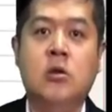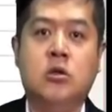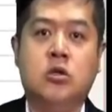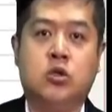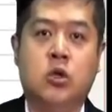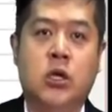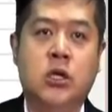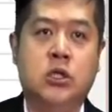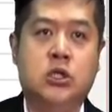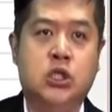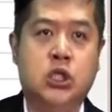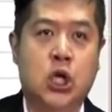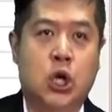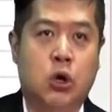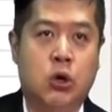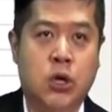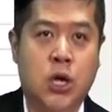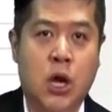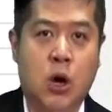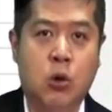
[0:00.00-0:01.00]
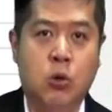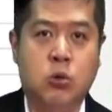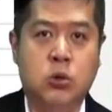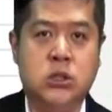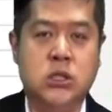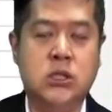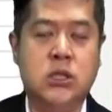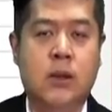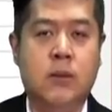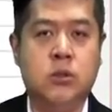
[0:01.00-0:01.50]
所以九六五
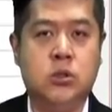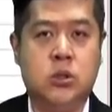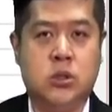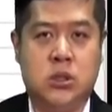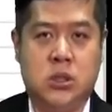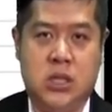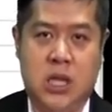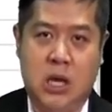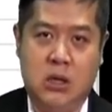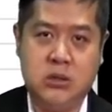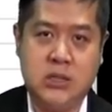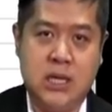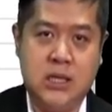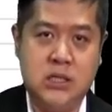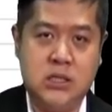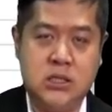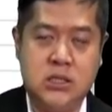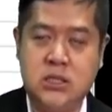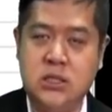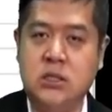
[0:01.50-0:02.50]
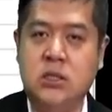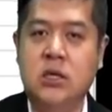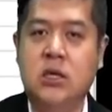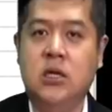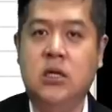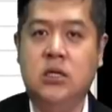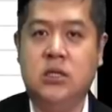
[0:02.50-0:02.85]
今天挑战一次，